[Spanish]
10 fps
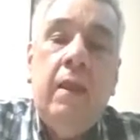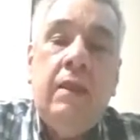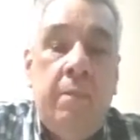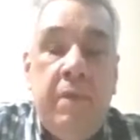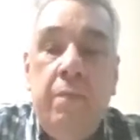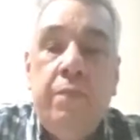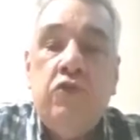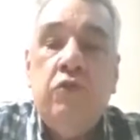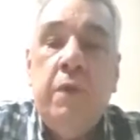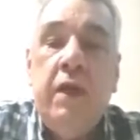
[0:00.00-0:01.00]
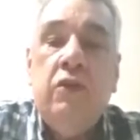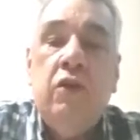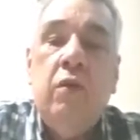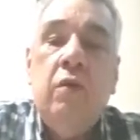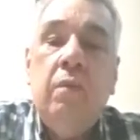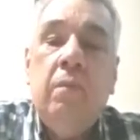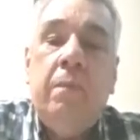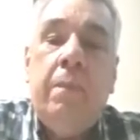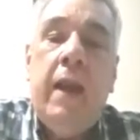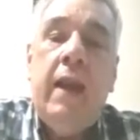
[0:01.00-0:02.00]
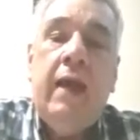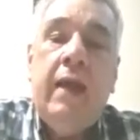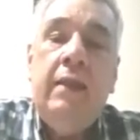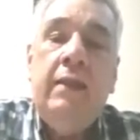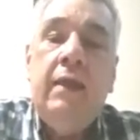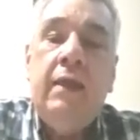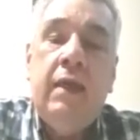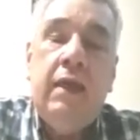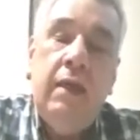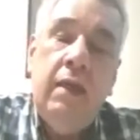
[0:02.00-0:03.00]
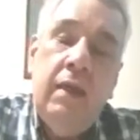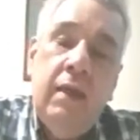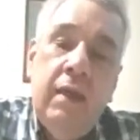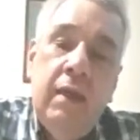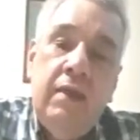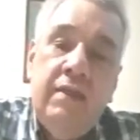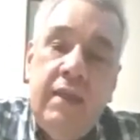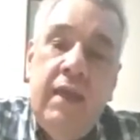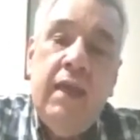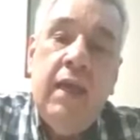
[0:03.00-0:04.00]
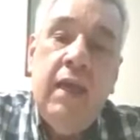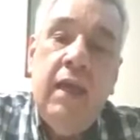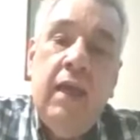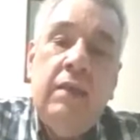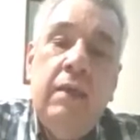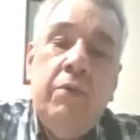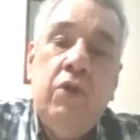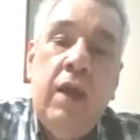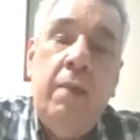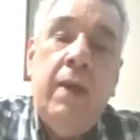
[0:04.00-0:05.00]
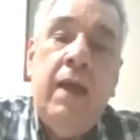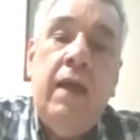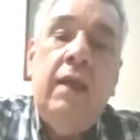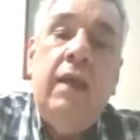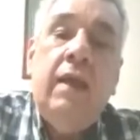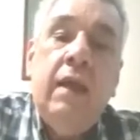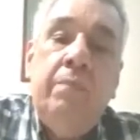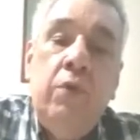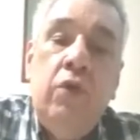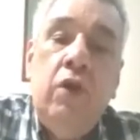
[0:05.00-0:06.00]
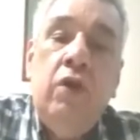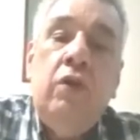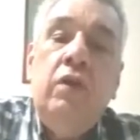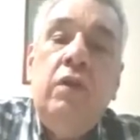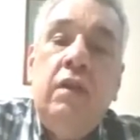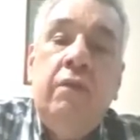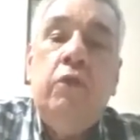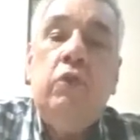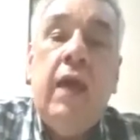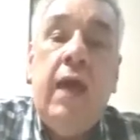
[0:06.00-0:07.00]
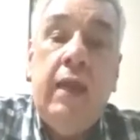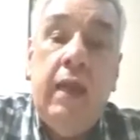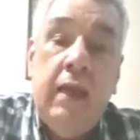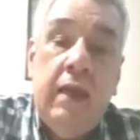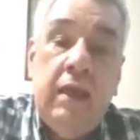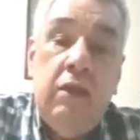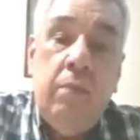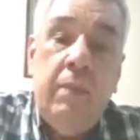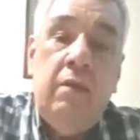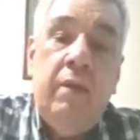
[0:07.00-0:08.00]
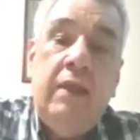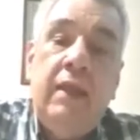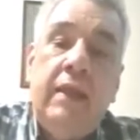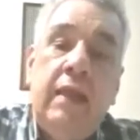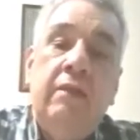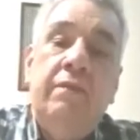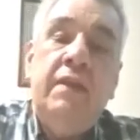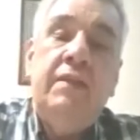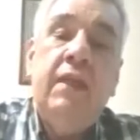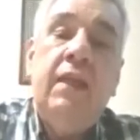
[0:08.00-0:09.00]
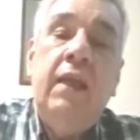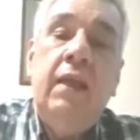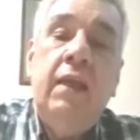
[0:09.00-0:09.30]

También, por supuesto, para la gente que sigue este programa y que pudo disfrutar en este 2020 tan difícil